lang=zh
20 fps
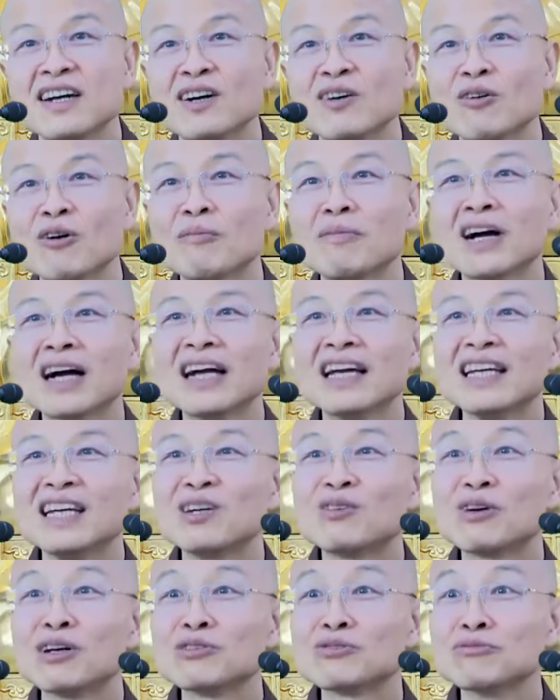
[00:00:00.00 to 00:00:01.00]
我们看印
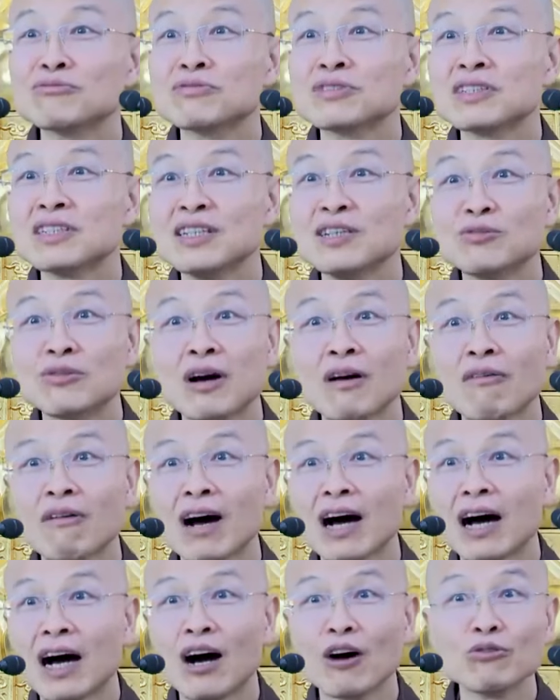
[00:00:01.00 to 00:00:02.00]
光祖师一段
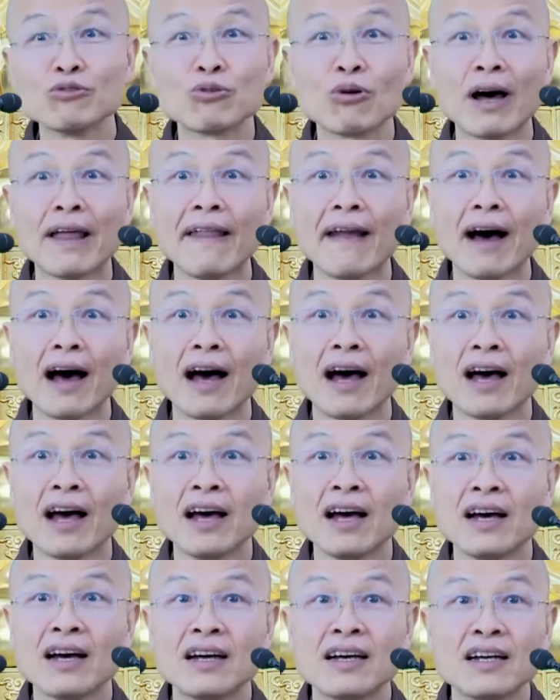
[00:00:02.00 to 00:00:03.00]
话，好短啊！
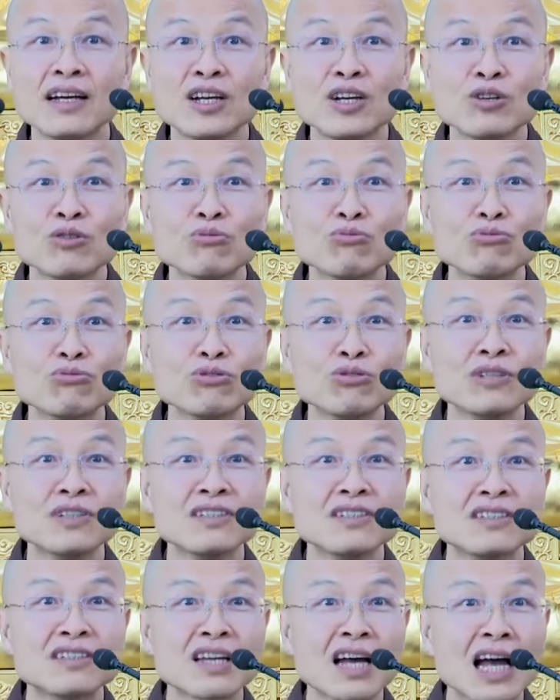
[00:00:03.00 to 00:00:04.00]
无
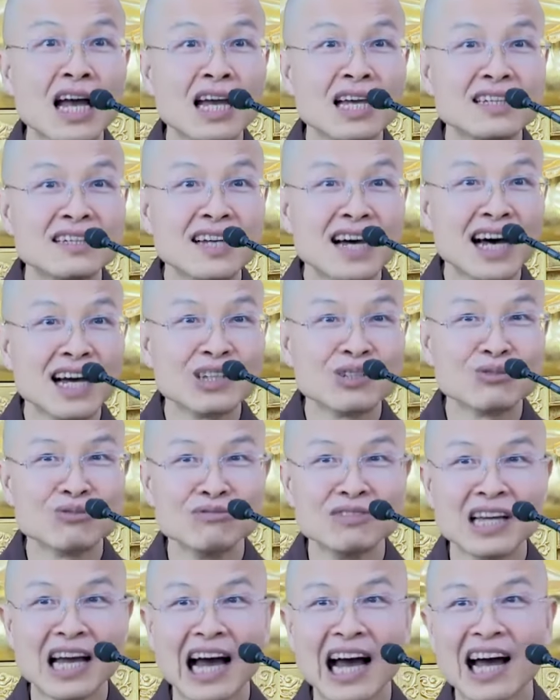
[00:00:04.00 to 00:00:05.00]
论在家出
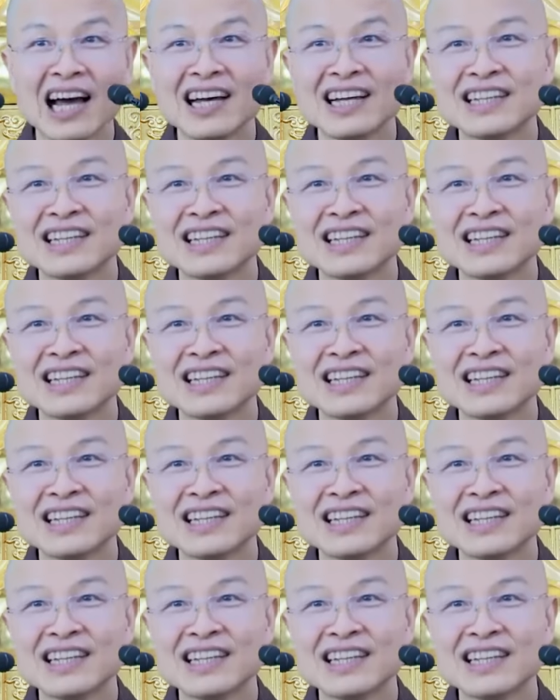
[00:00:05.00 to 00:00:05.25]
家，